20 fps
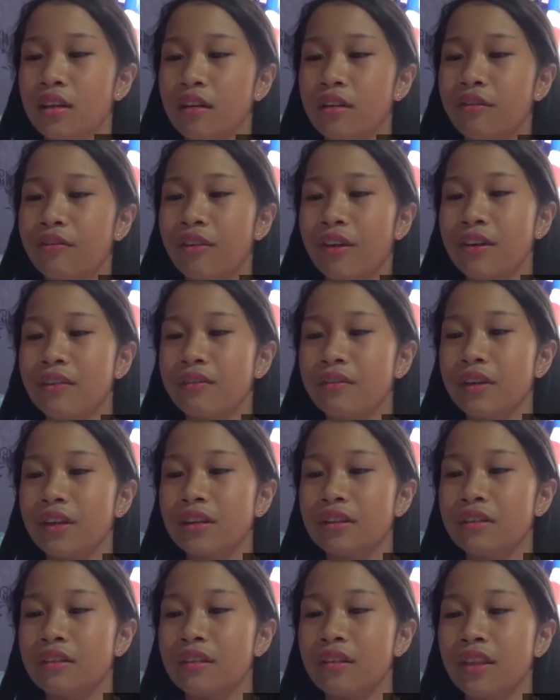
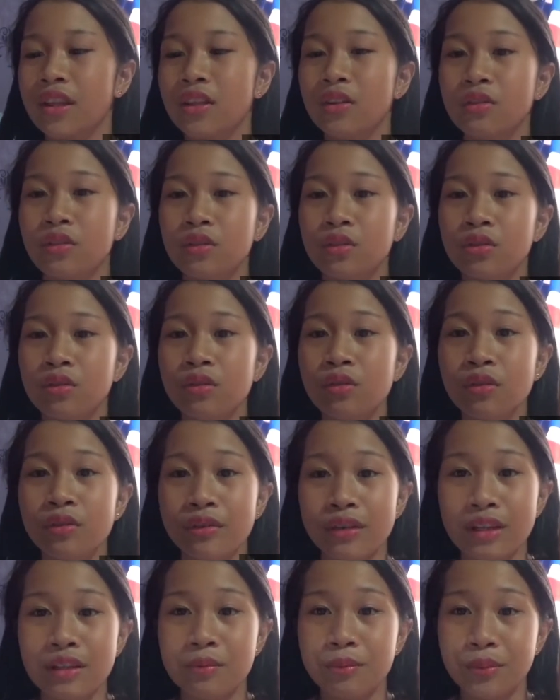Favorite thing to do,
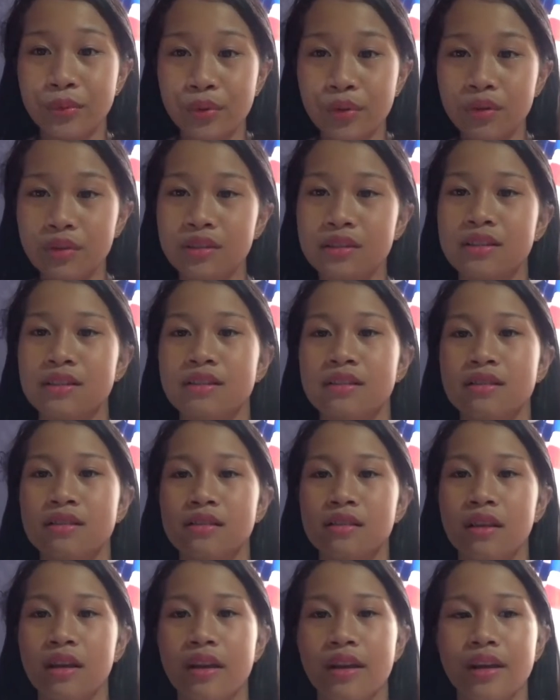read
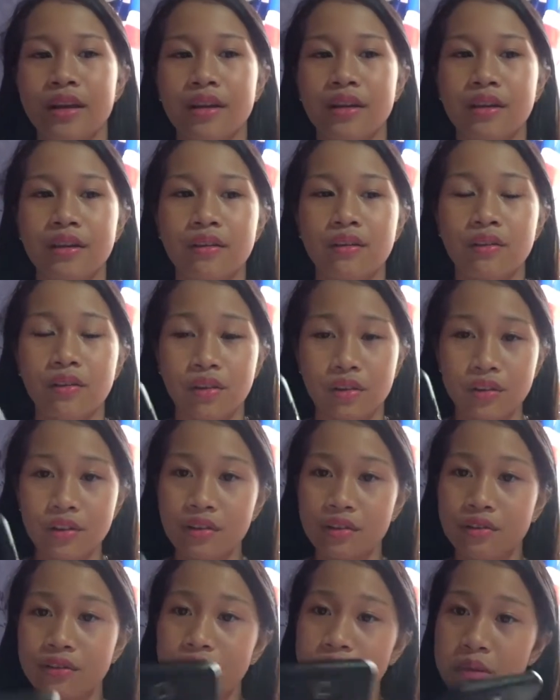books. Eh, oh,
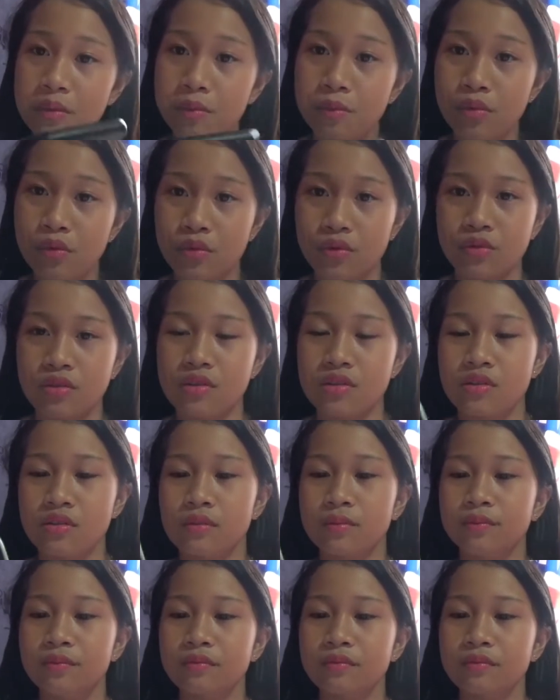yun, read books.